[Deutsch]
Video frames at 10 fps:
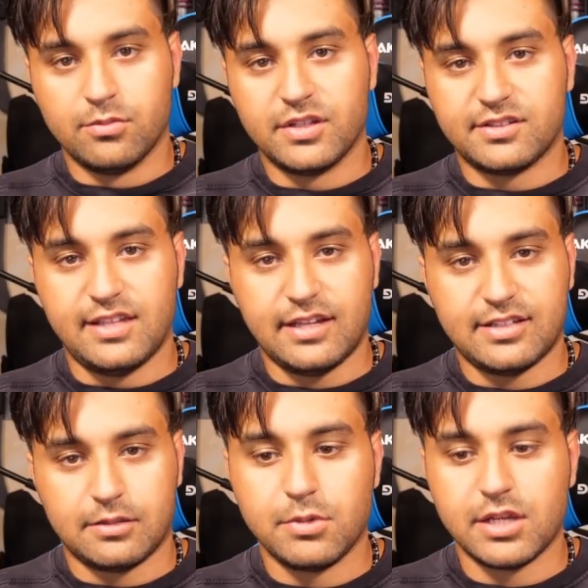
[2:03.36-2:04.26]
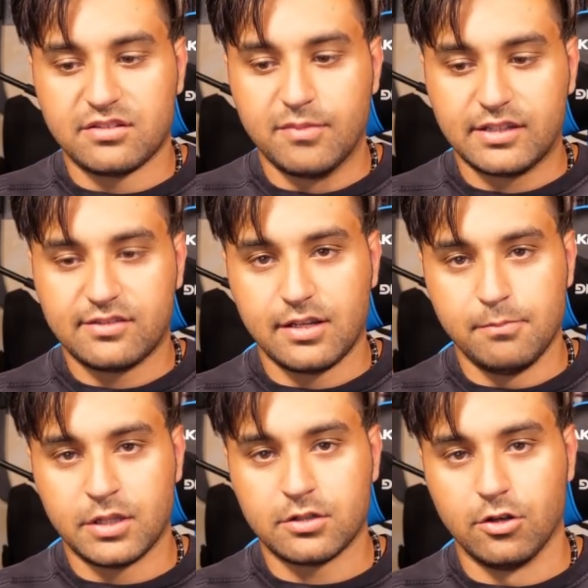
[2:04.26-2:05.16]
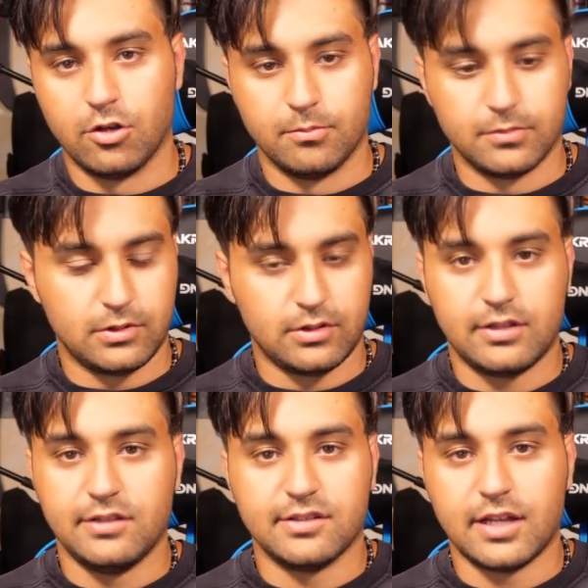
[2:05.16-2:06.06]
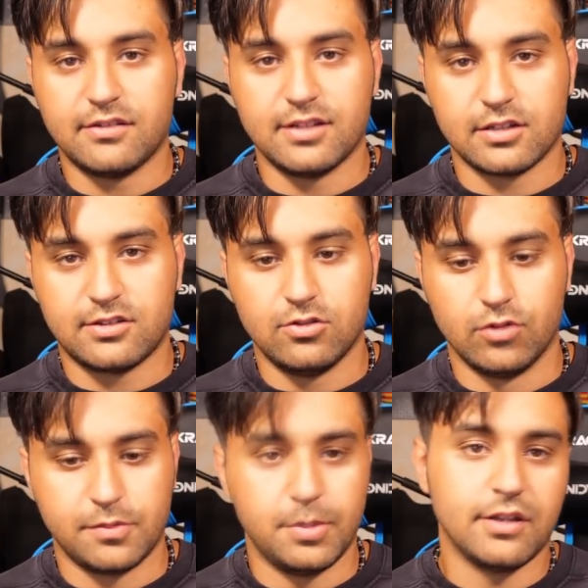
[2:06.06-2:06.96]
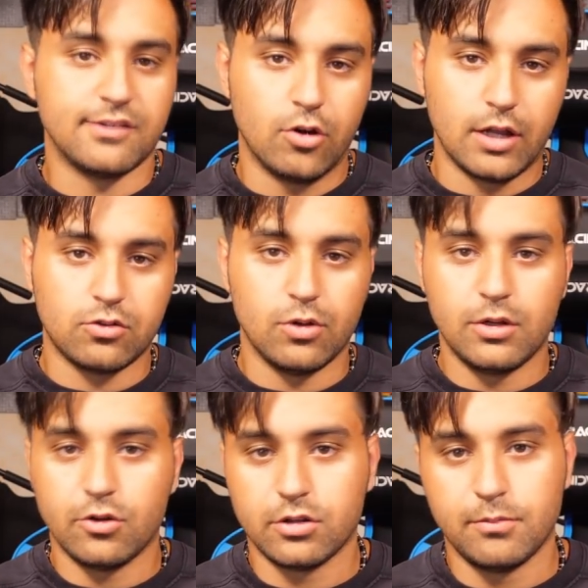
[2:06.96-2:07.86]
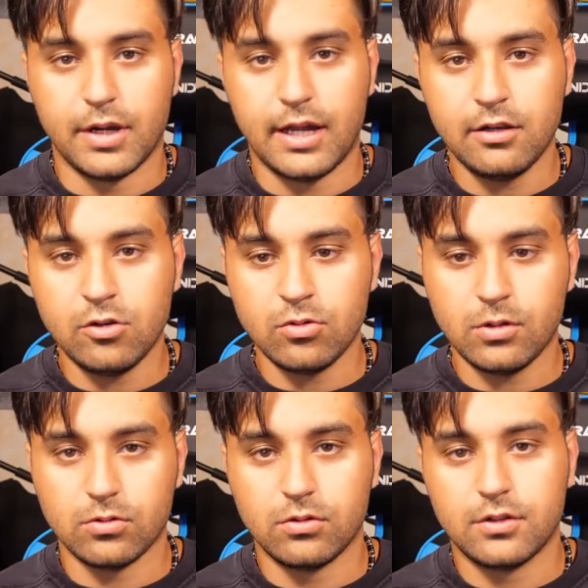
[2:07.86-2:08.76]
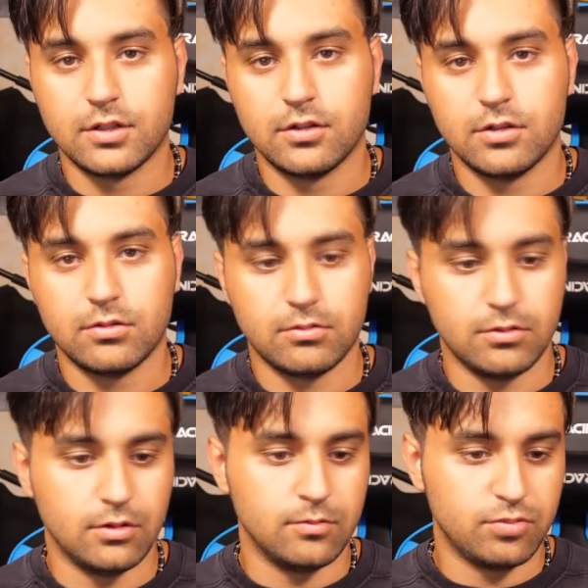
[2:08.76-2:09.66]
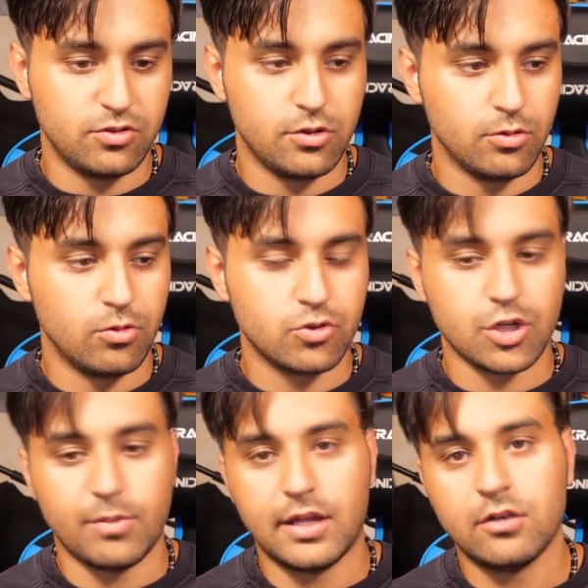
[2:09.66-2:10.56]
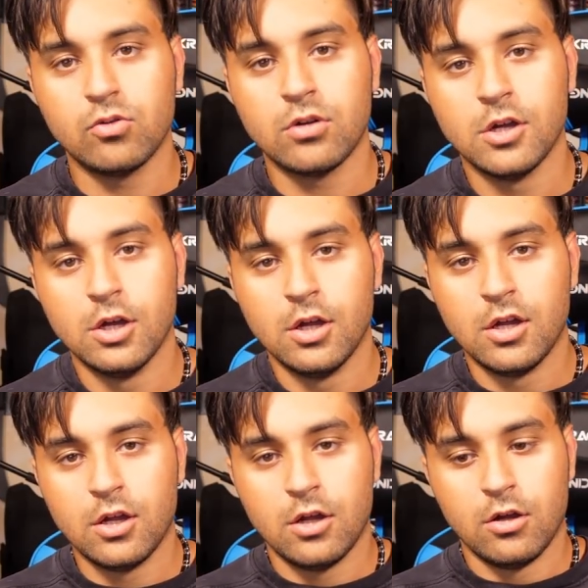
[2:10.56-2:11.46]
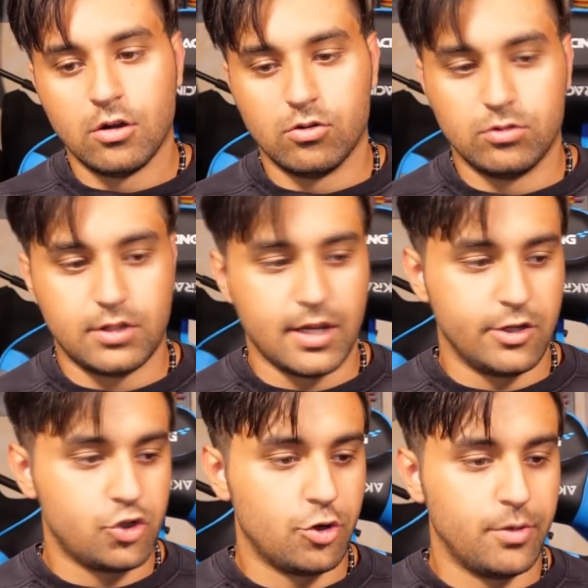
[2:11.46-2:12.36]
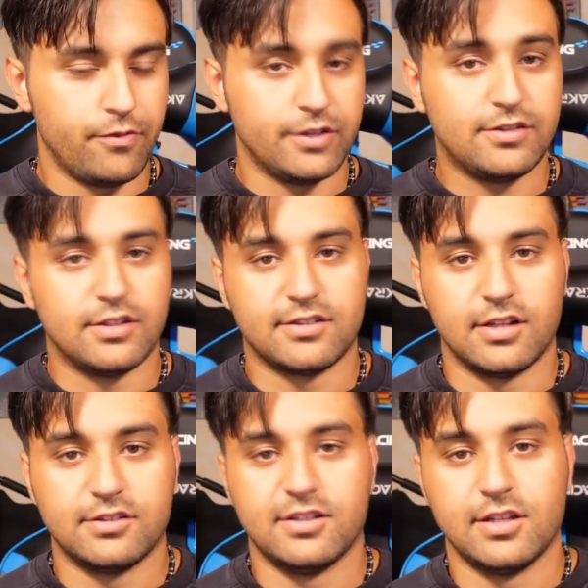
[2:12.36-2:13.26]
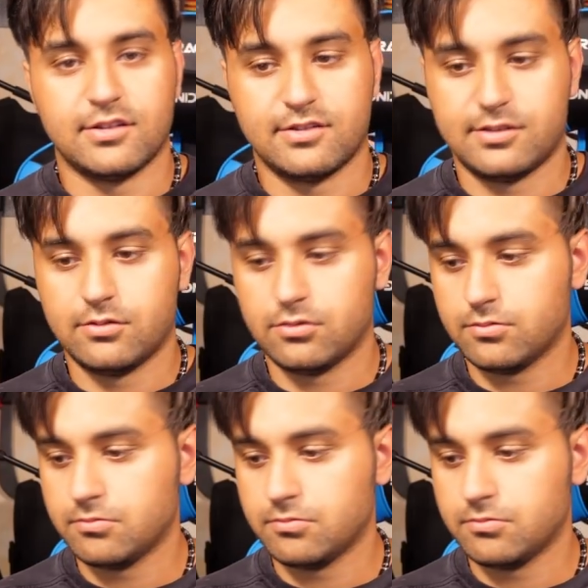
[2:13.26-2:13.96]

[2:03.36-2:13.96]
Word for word: Zumindest das hat mich erstmal extrem mitgenommen, diese ganze Aktion. Ich bin jetzt auch aktuell noch in Behandlung und äh, in psychologischer Behandlung. Und ja, ich schau mal, was das Ganze jetzt